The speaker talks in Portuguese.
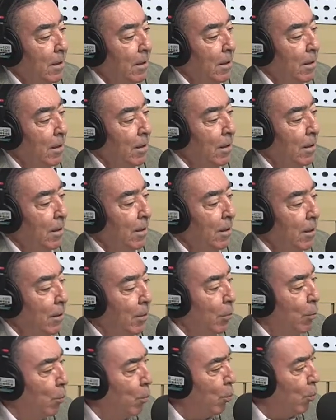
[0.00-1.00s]
E
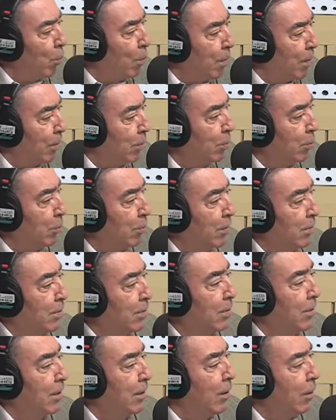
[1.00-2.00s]
no começo
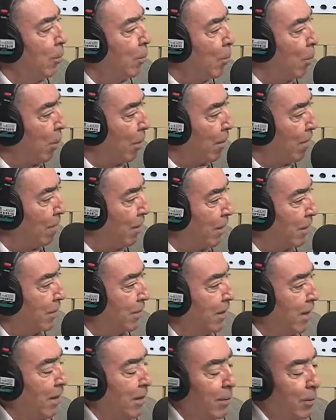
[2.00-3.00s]
deste ano, no meu
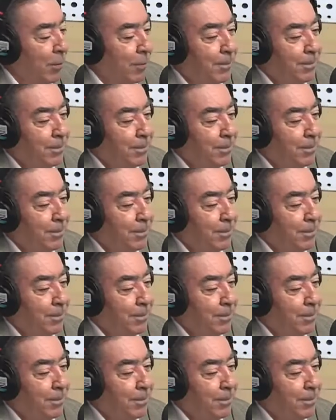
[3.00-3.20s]
aniversário,